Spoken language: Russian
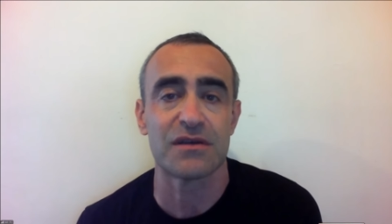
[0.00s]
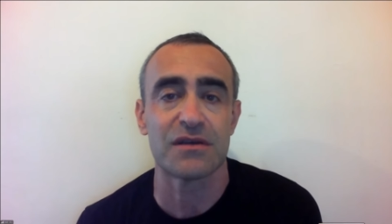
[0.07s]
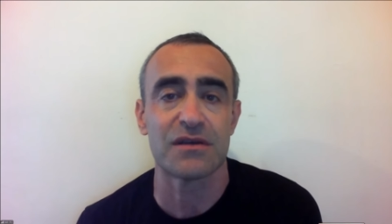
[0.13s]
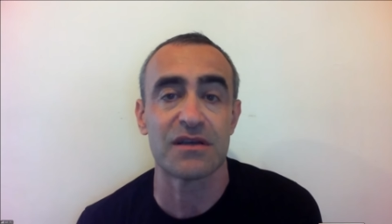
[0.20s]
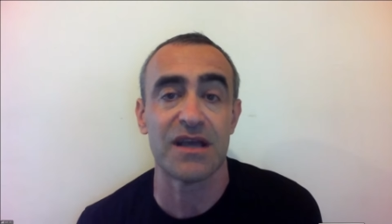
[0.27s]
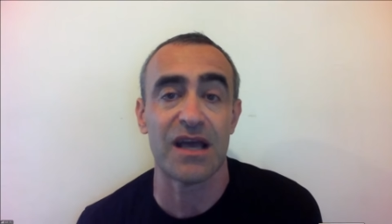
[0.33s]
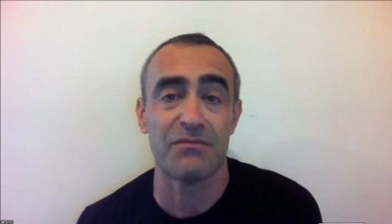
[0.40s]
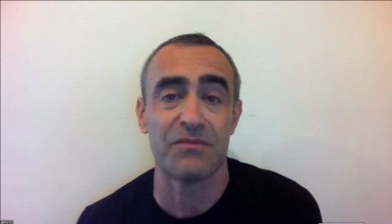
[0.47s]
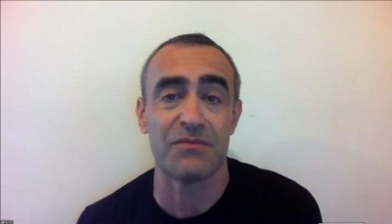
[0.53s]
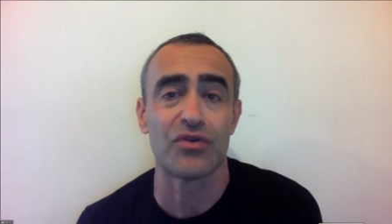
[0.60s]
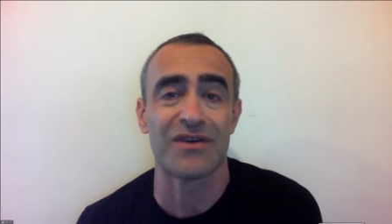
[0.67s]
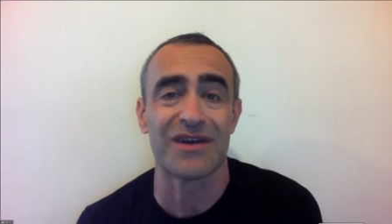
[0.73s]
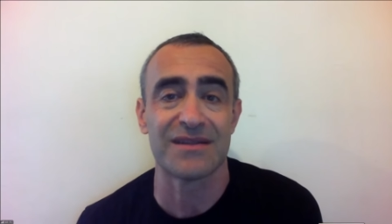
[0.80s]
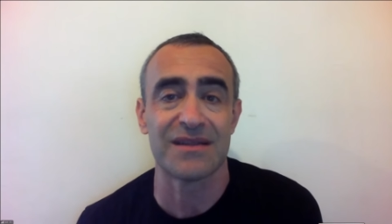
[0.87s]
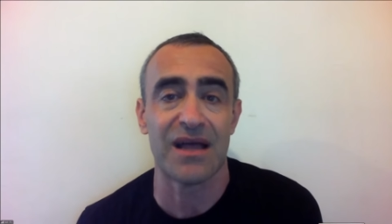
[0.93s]
э, я имею
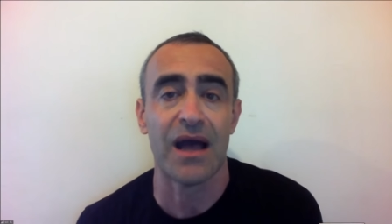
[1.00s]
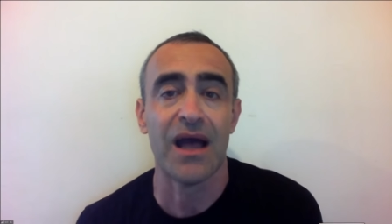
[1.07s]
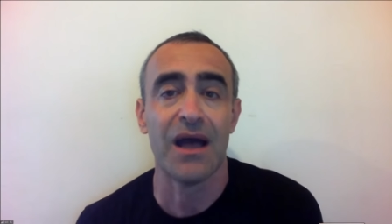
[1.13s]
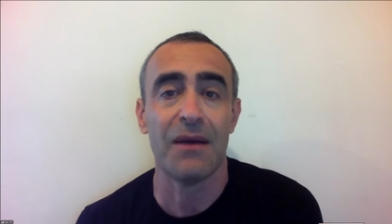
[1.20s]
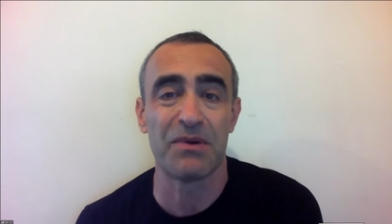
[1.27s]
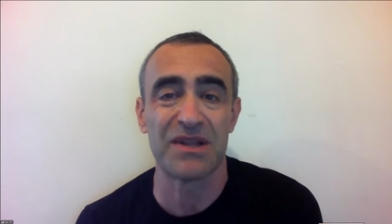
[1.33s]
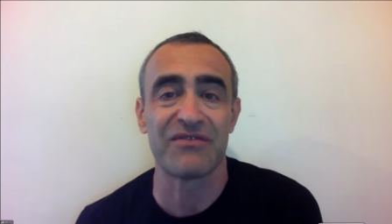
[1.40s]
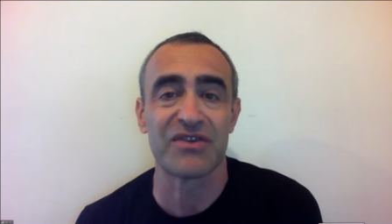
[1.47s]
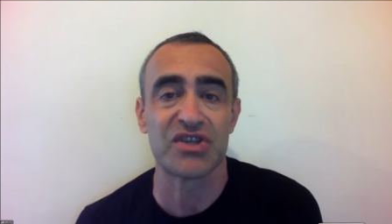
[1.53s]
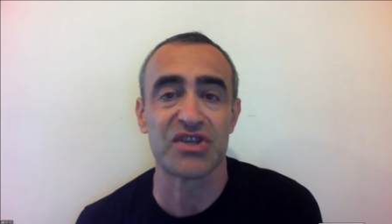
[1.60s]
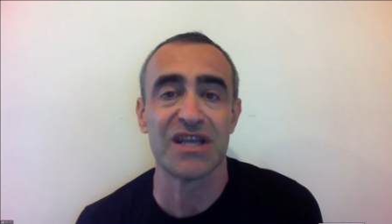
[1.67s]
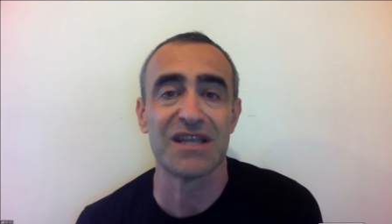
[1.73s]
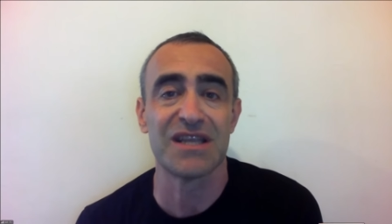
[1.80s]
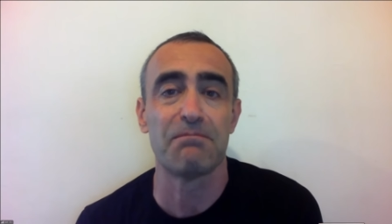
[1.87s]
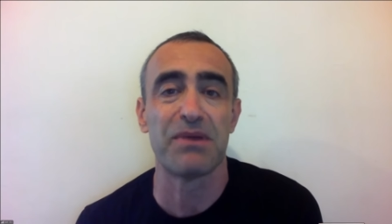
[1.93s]
в виду, когда
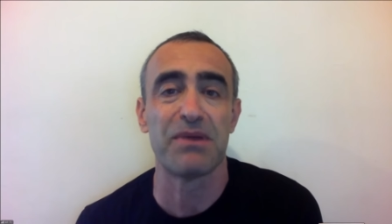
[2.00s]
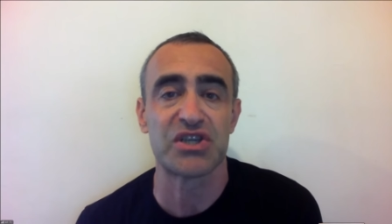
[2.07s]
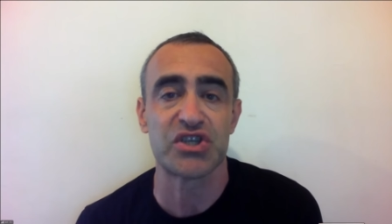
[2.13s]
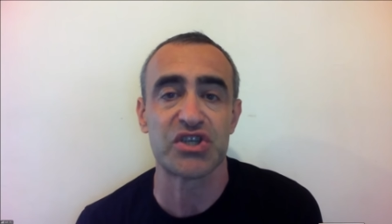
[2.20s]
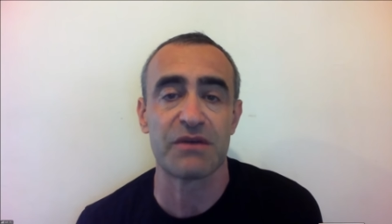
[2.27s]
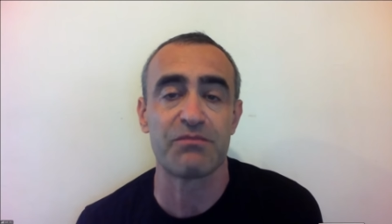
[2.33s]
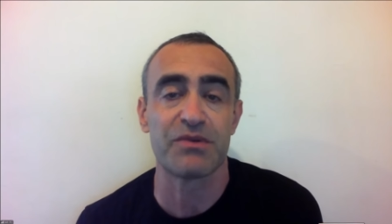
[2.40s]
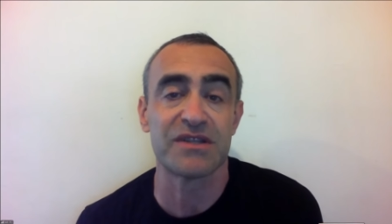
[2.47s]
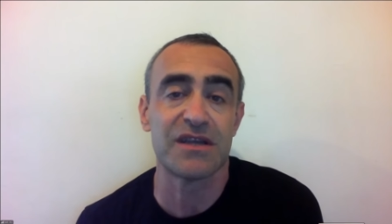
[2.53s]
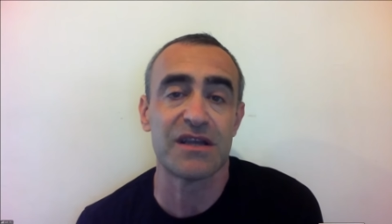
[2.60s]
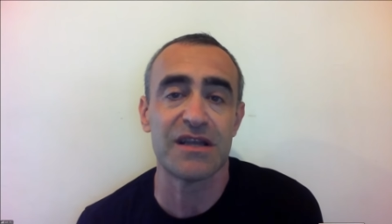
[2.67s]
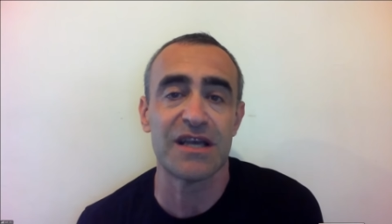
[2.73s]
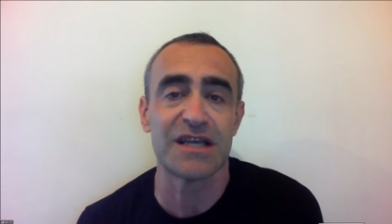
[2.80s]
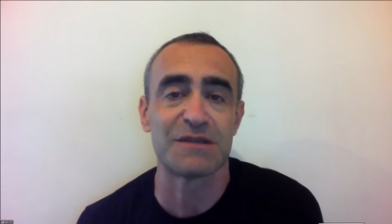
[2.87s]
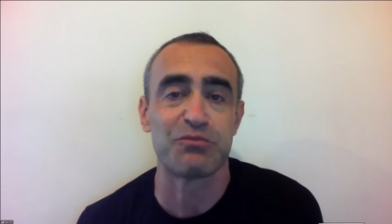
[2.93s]
подтверждение больших
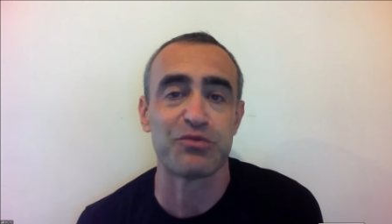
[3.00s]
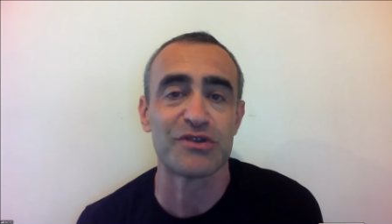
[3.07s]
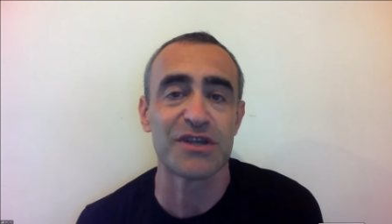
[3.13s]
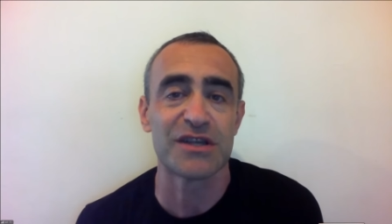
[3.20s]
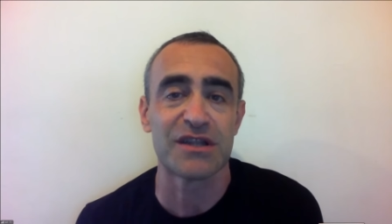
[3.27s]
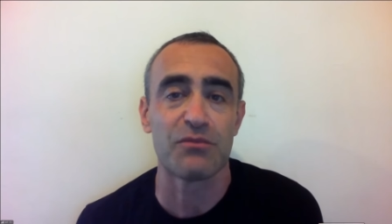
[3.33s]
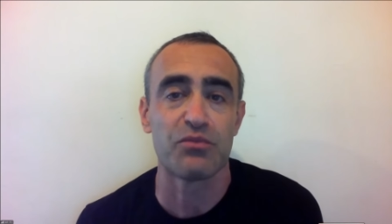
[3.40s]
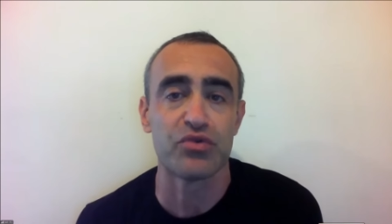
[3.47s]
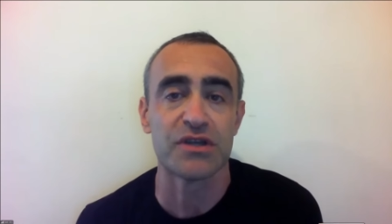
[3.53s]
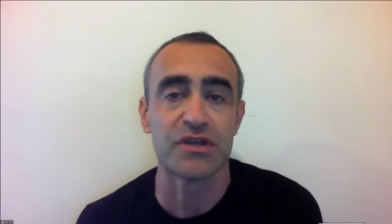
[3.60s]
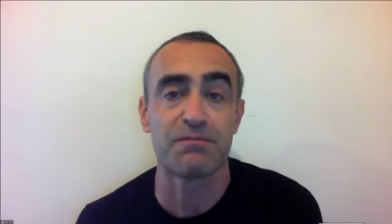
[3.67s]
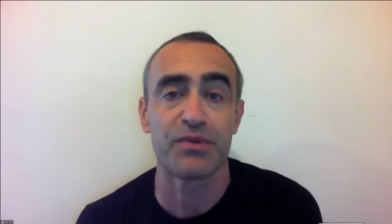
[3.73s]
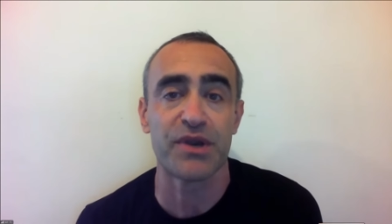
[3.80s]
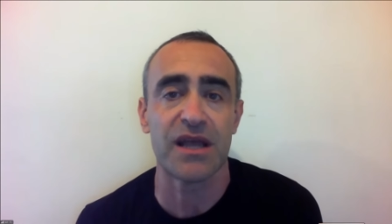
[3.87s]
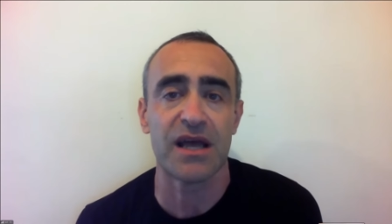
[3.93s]
потерь есть, пусть это
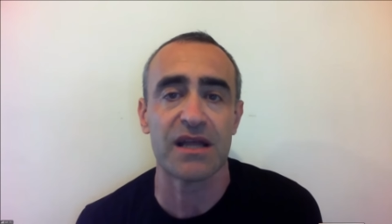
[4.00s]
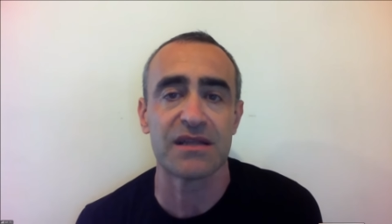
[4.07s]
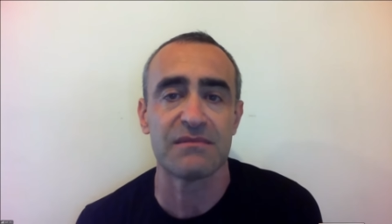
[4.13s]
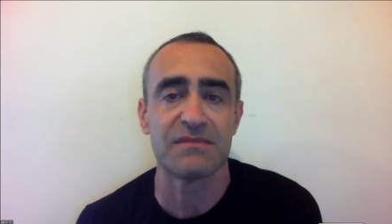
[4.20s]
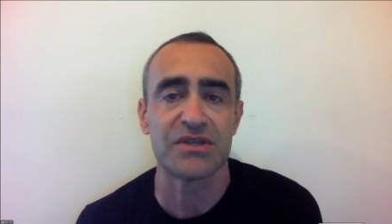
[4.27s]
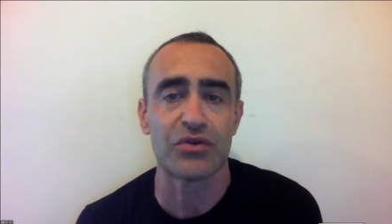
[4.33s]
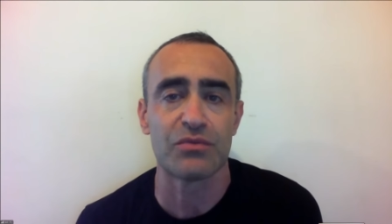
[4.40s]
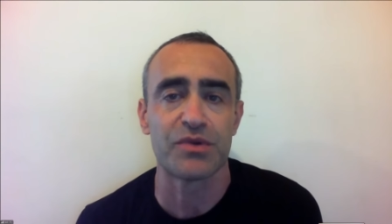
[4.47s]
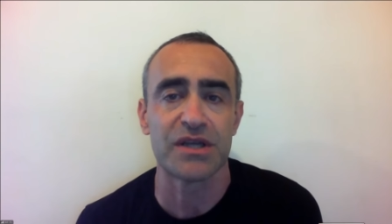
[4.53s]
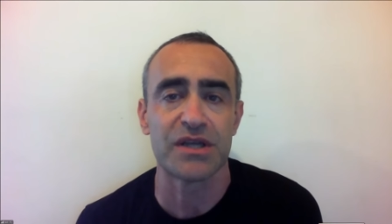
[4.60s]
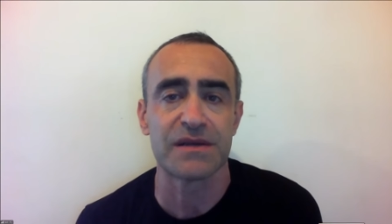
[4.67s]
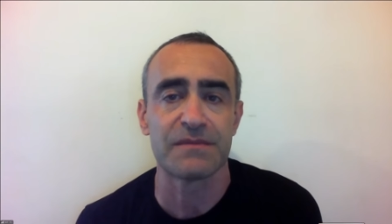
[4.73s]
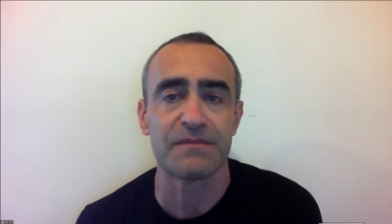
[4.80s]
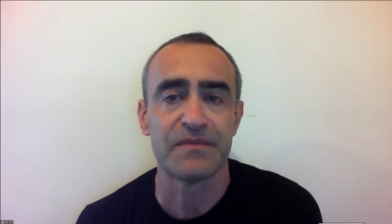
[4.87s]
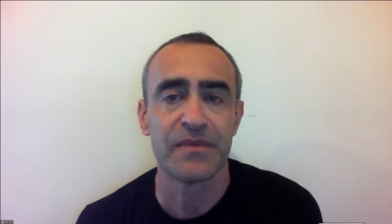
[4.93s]
будет приятным
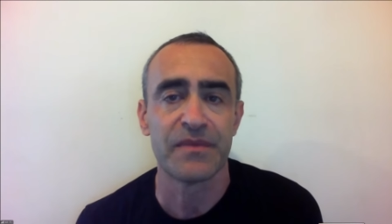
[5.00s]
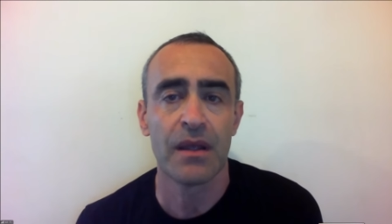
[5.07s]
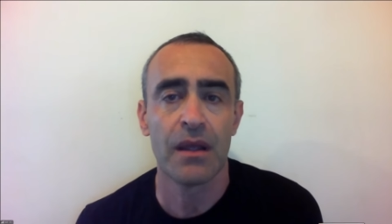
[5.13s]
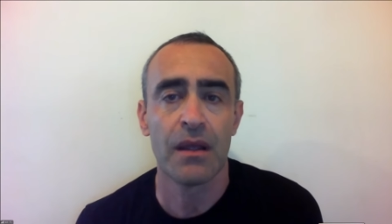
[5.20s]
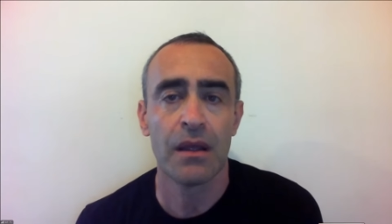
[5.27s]
сюрпризом.